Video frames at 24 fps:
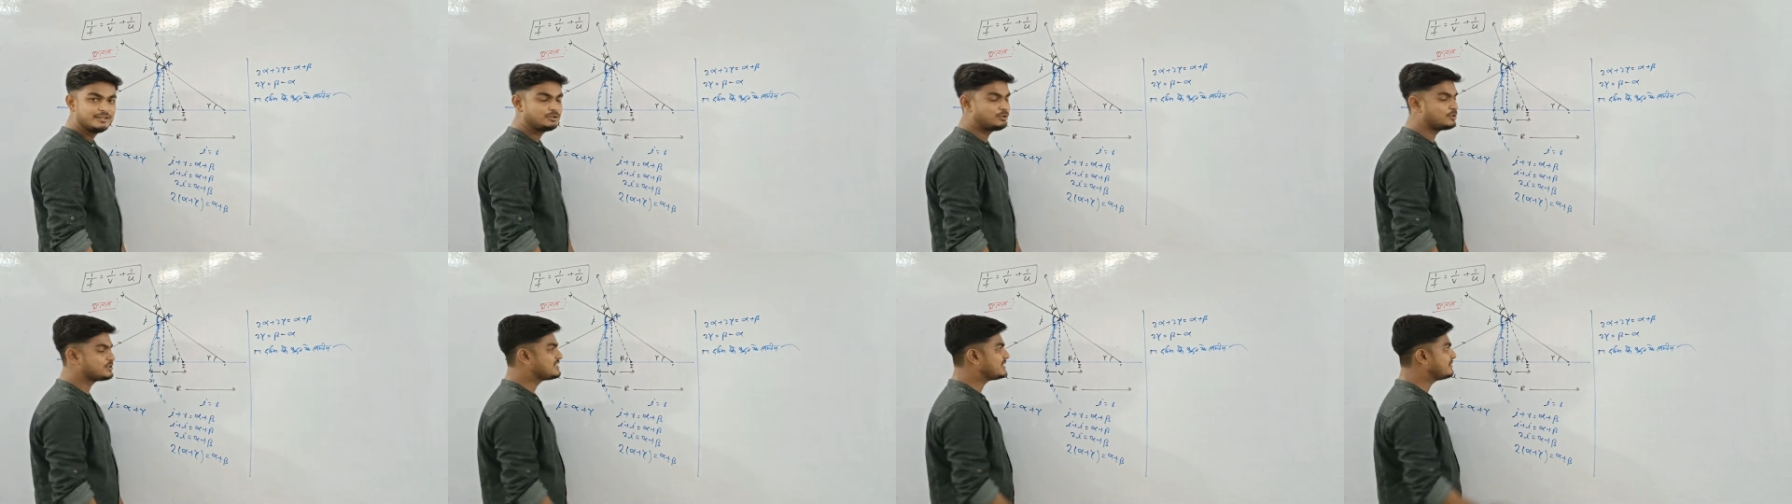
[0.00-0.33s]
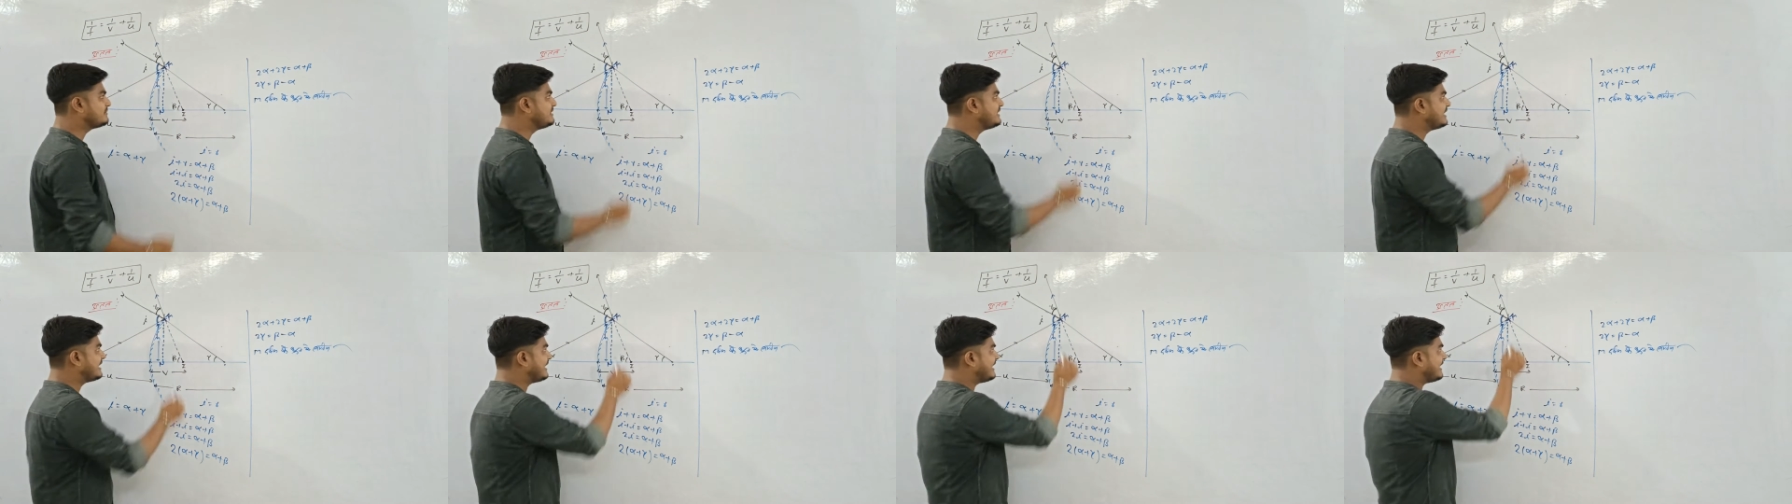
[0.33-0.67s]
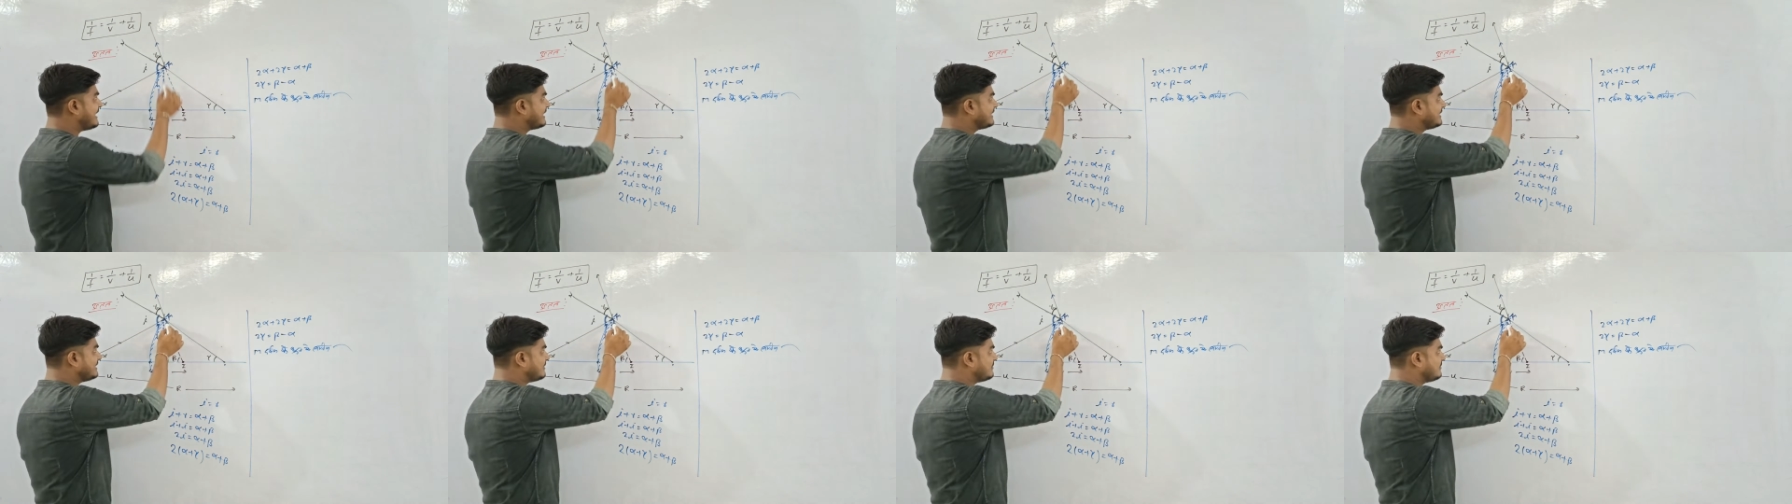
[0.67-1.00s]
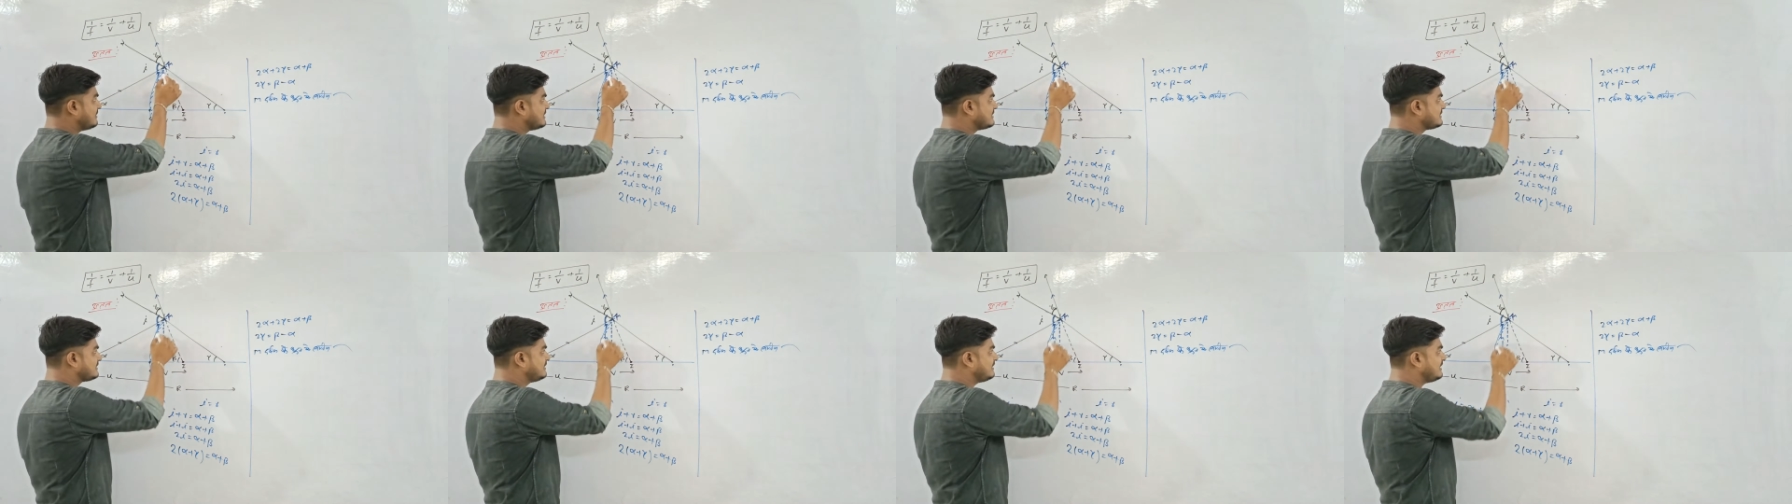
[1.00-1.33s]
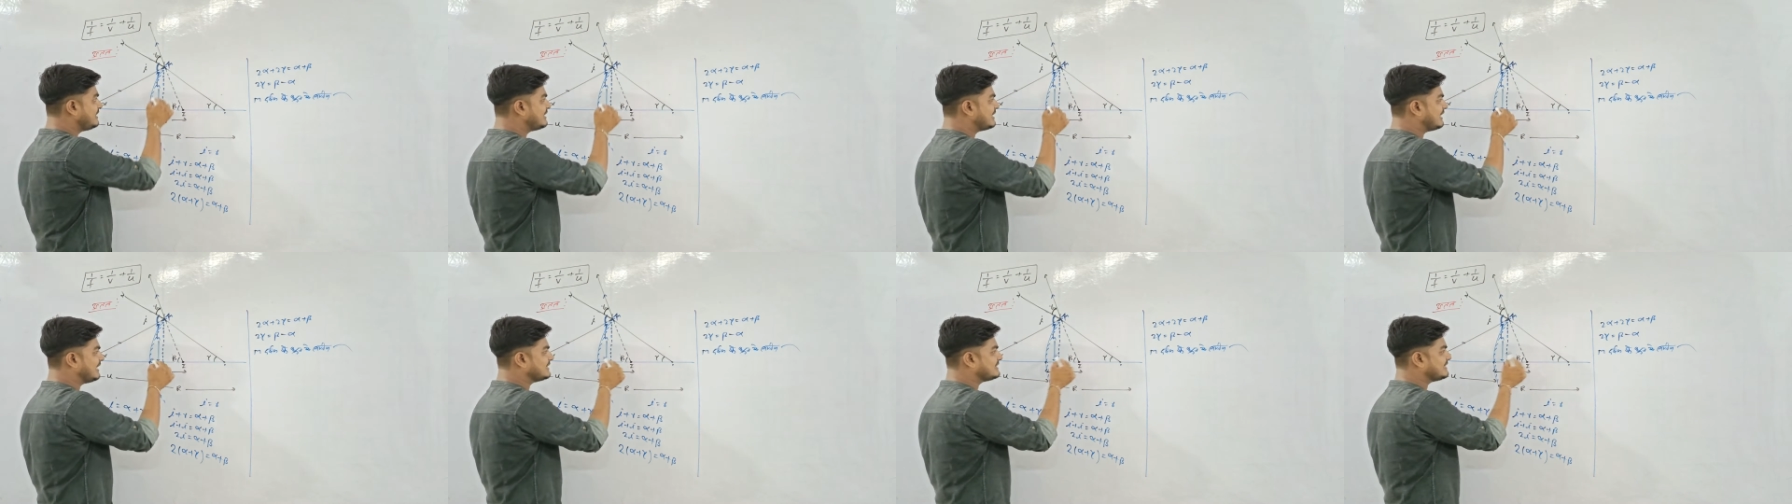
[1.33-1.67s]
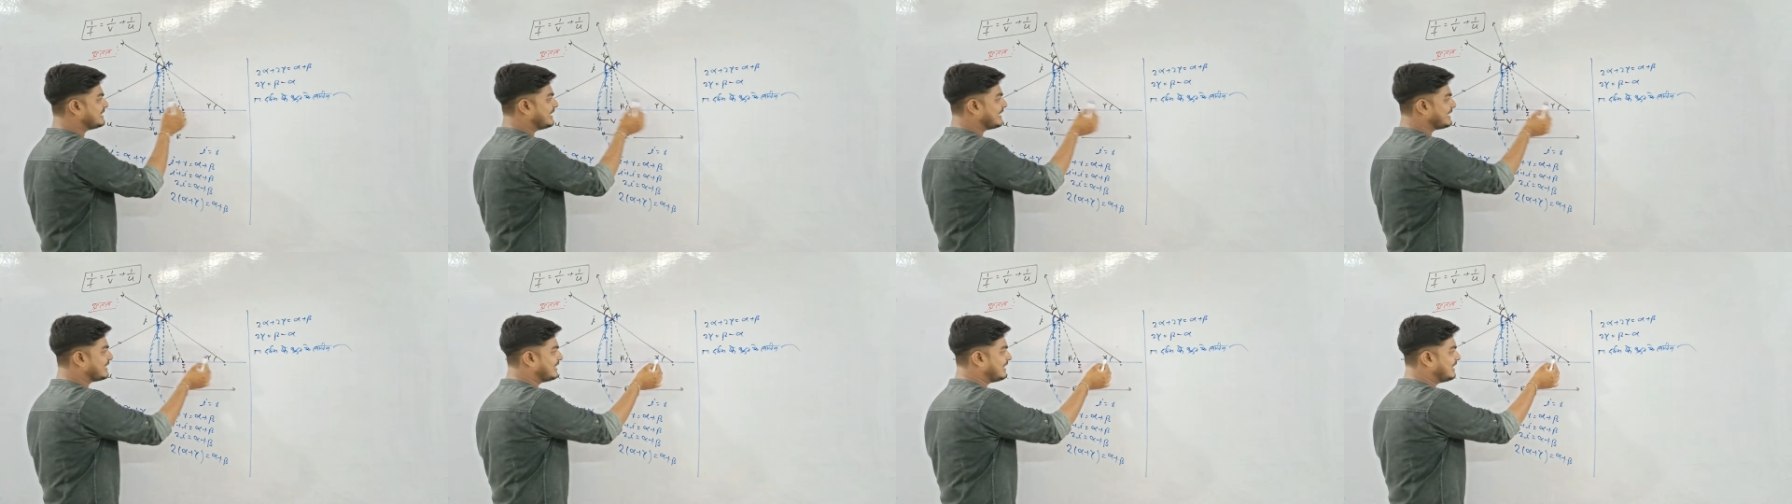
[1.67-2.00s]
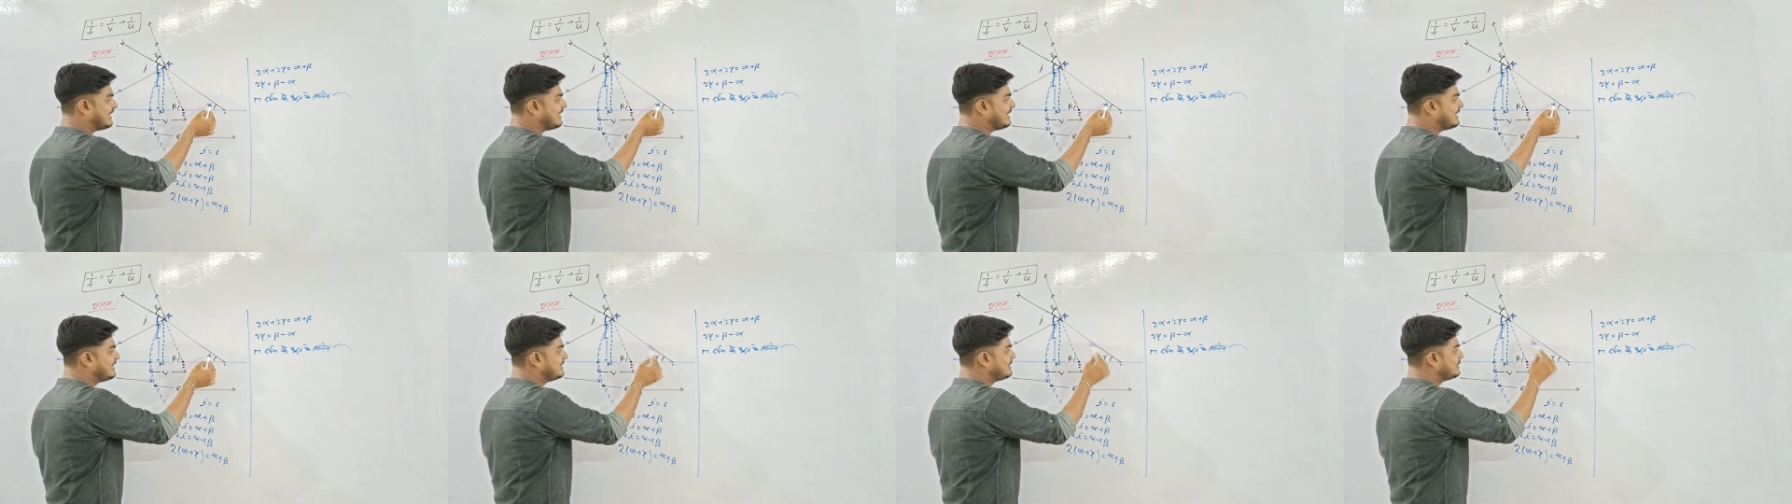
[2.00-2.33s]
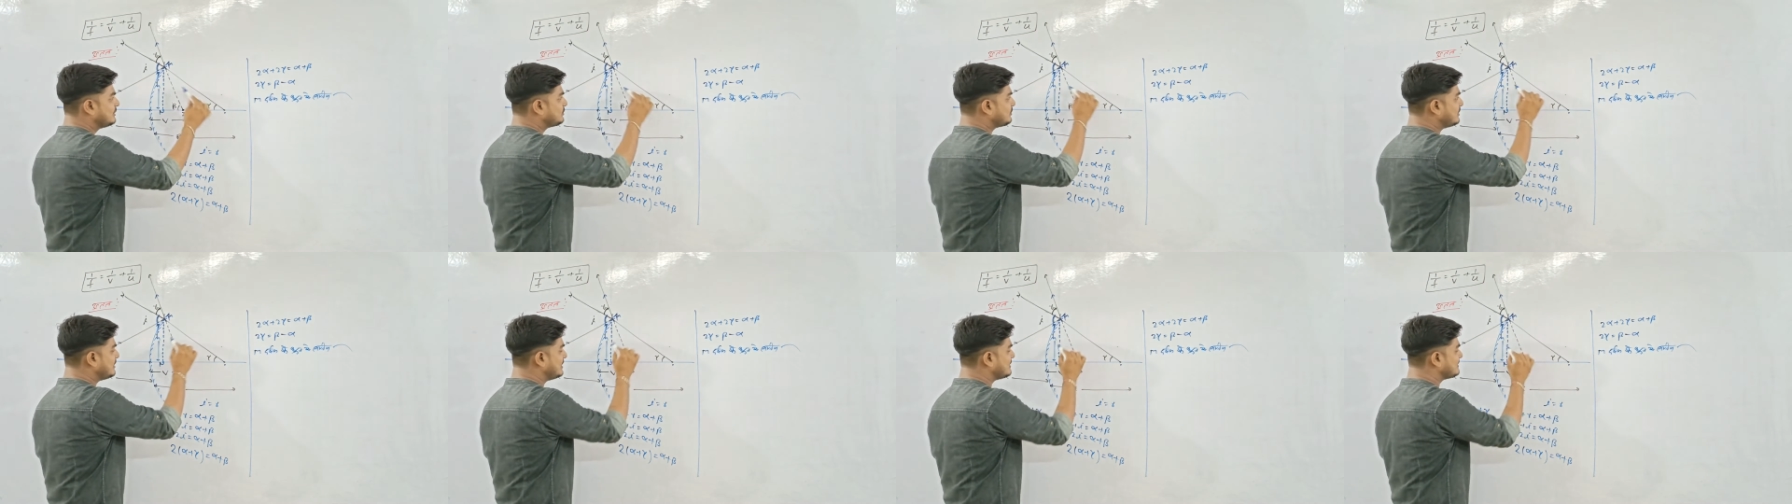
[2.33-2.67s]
तो जब ये एकदम नज़दीक आ जाएगा तो